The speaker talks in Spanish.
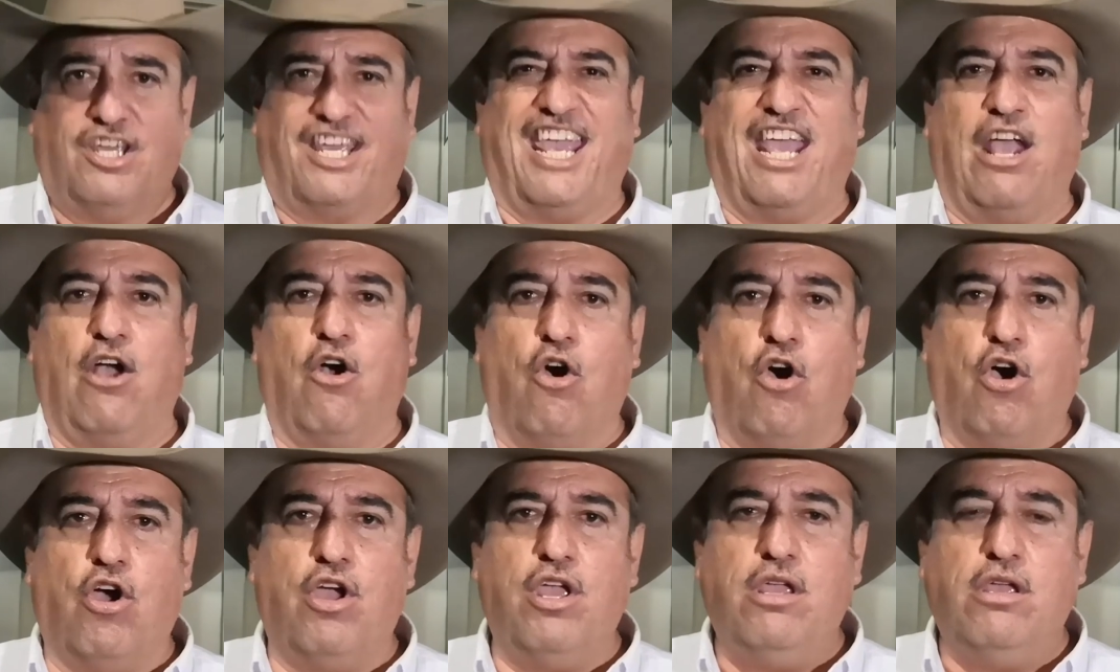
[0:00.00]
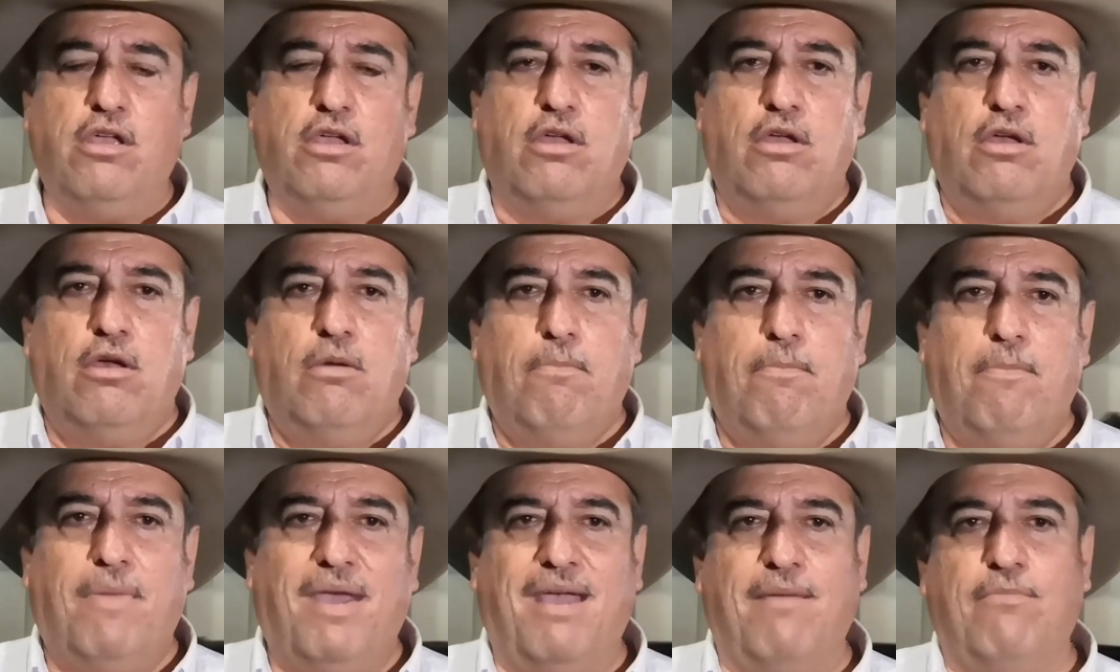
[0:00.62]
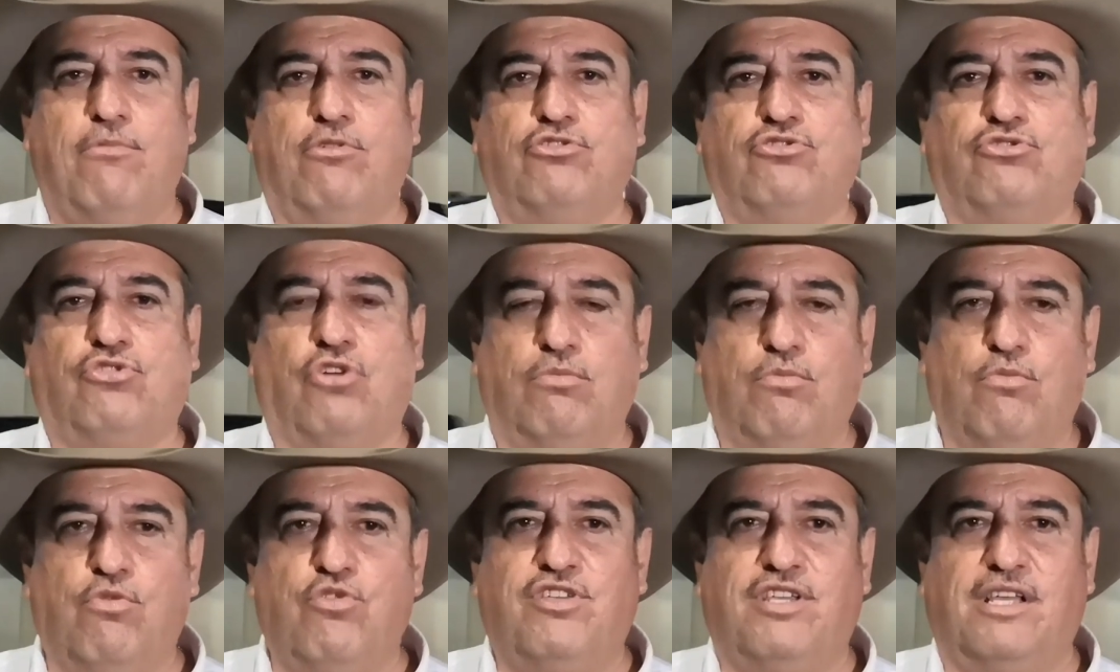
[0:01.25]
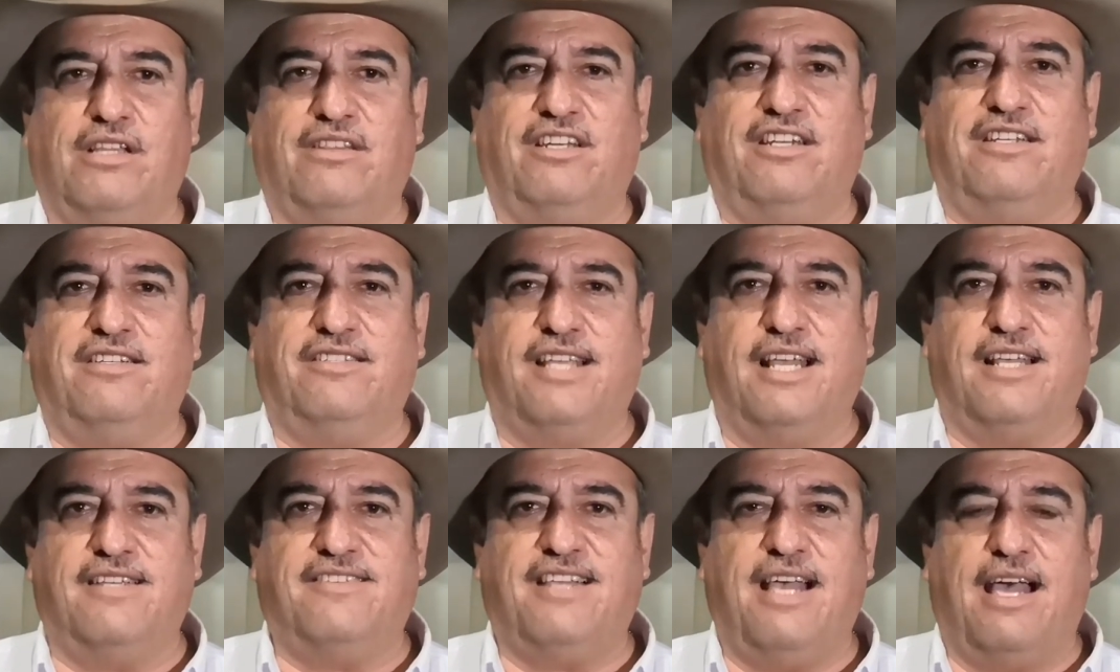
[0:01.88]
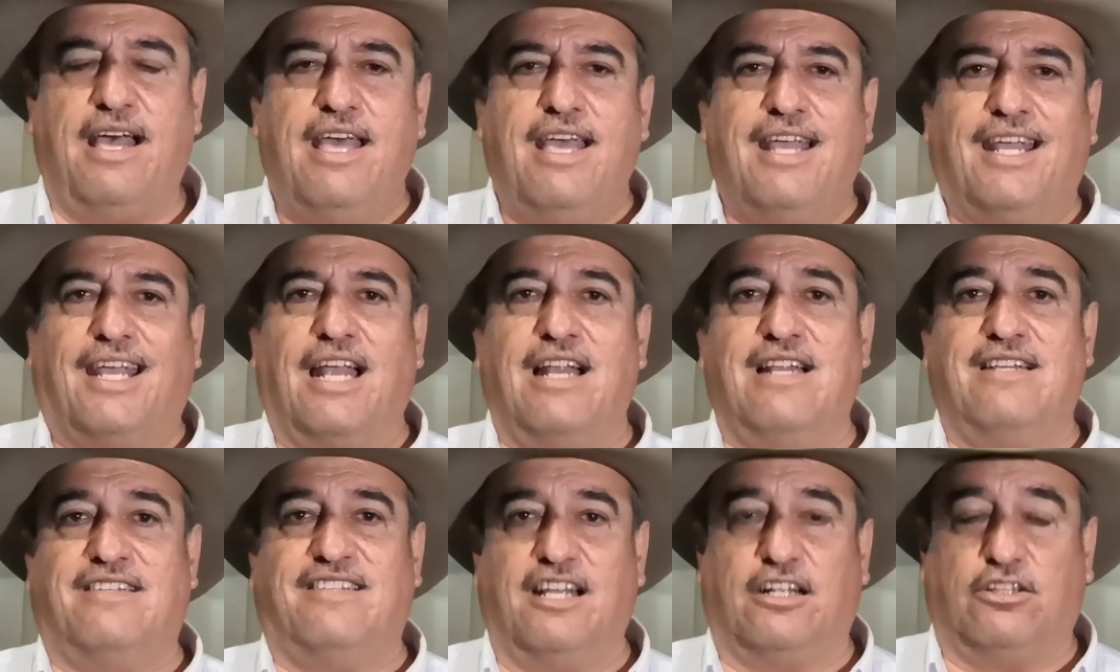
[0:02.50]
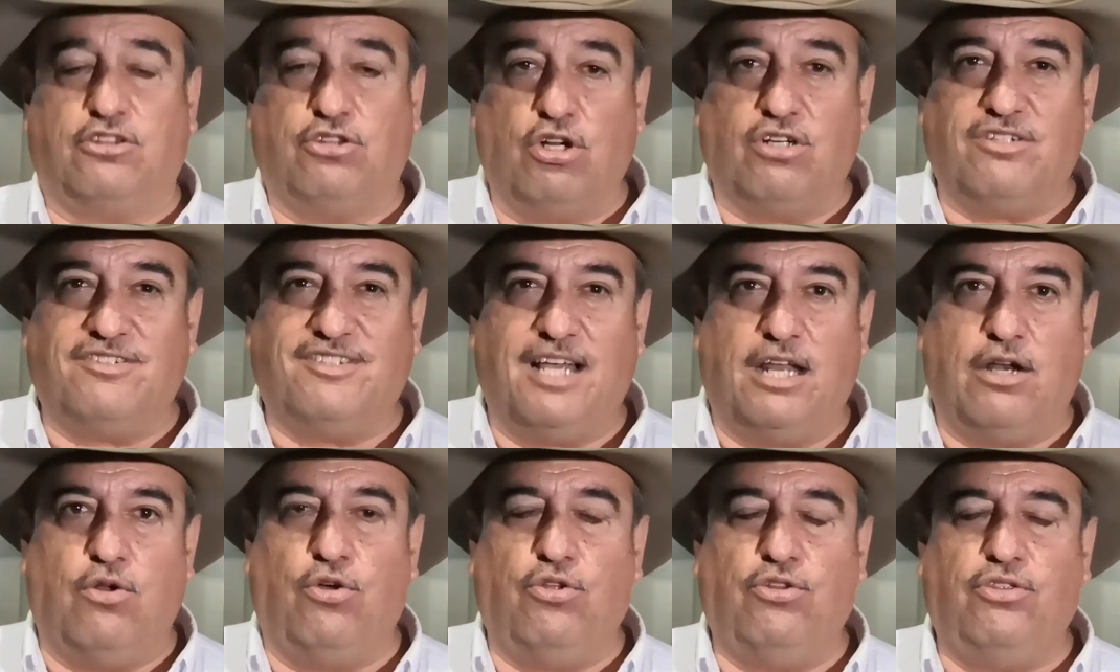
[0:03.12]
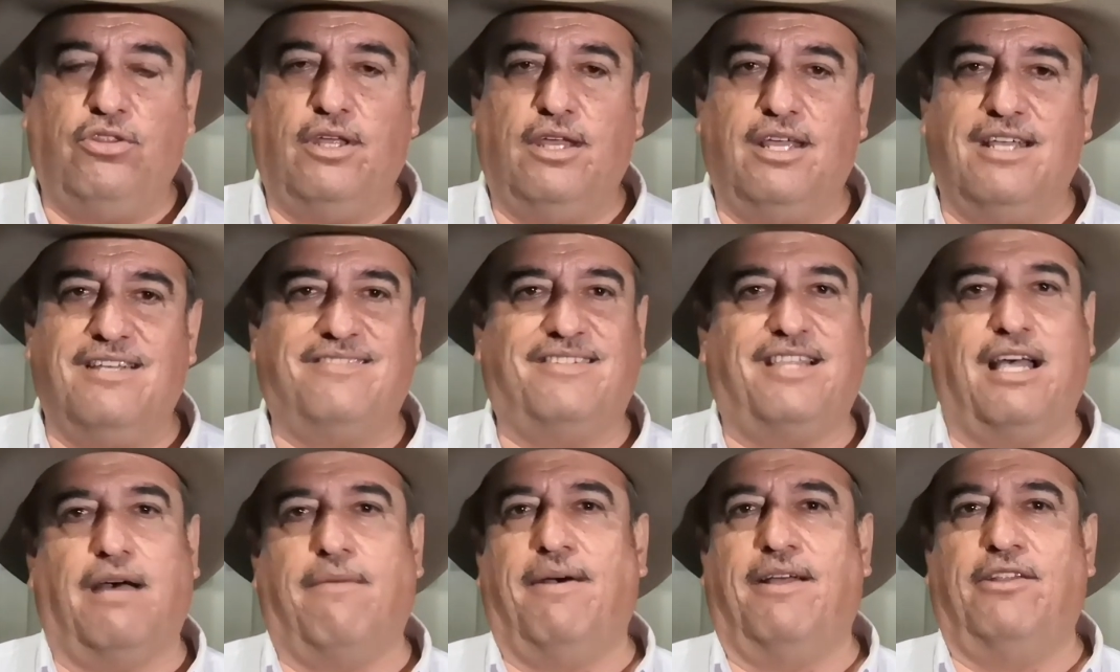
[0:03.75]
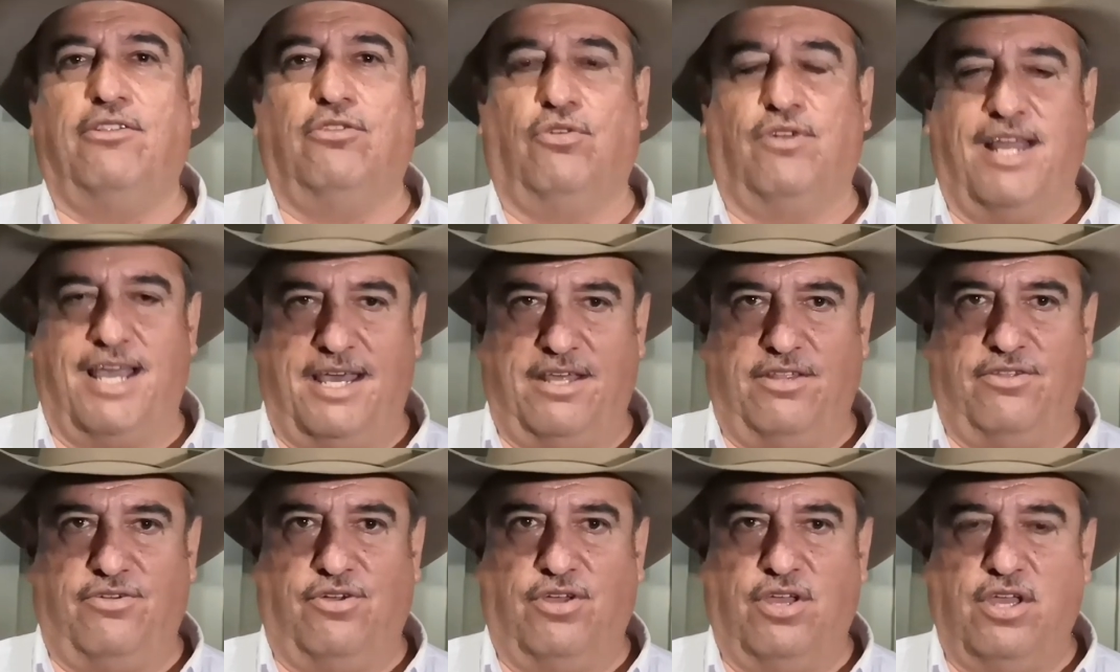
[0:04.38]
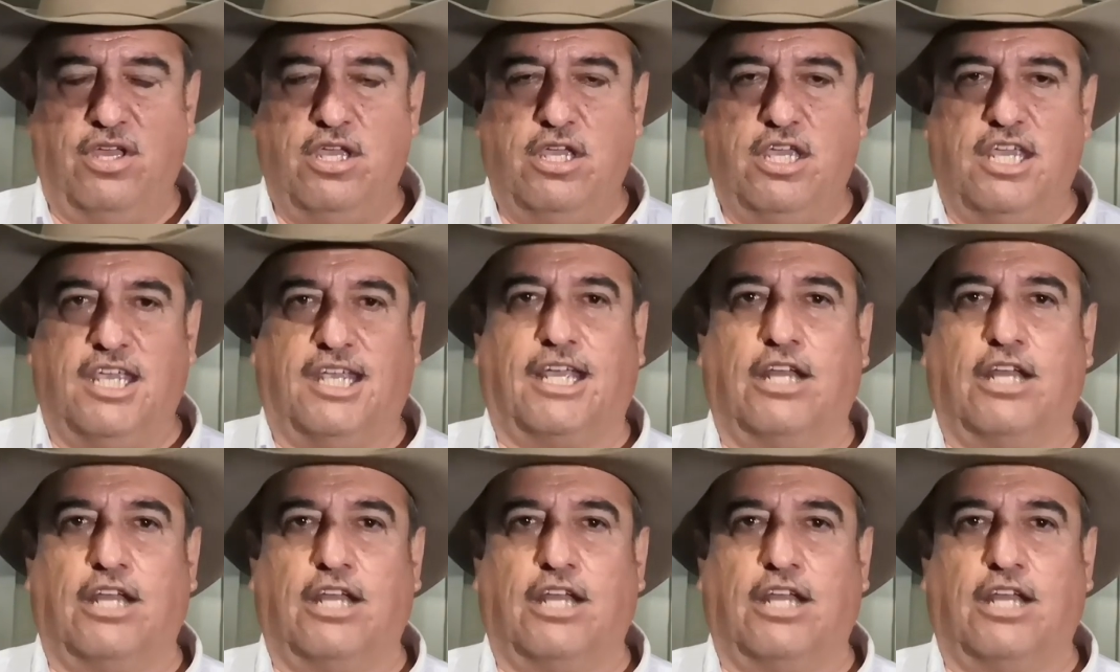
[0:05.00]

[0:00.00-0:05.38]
que hoy vemos con mucha tristeza que el sector salud está abandonado y